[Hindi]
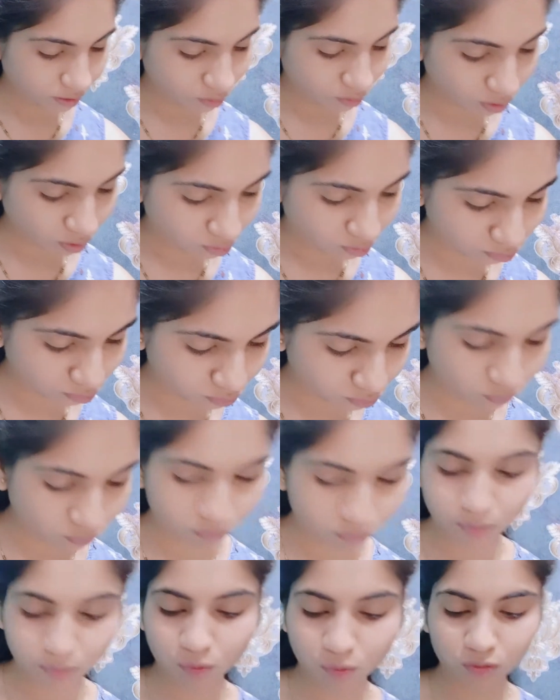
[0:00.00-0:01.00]
ऑयल हो तो वो
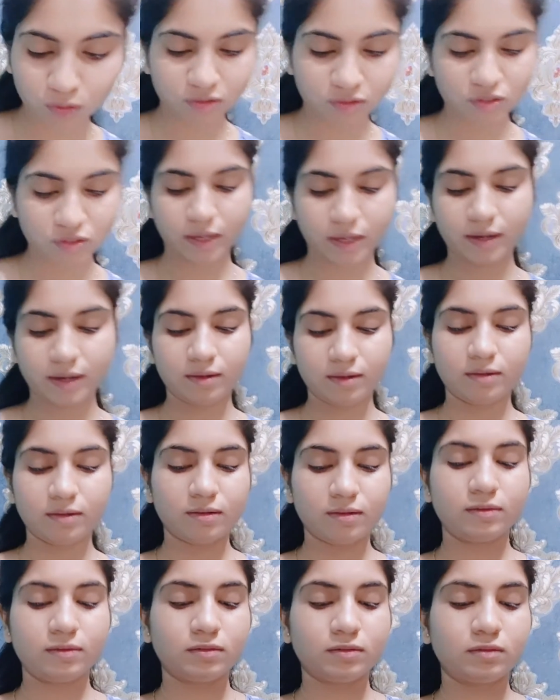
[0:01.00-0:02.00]
भी बहुत अच्छा है
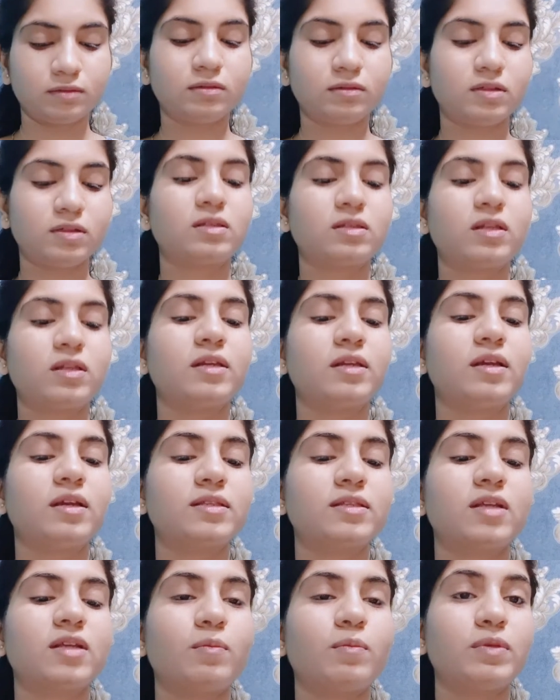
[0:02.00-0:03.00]
इस तरीके
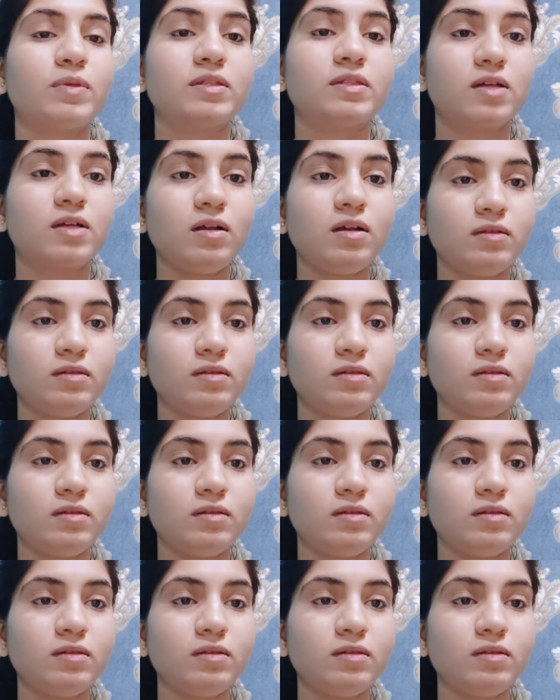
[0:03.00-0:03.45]
से आप इसका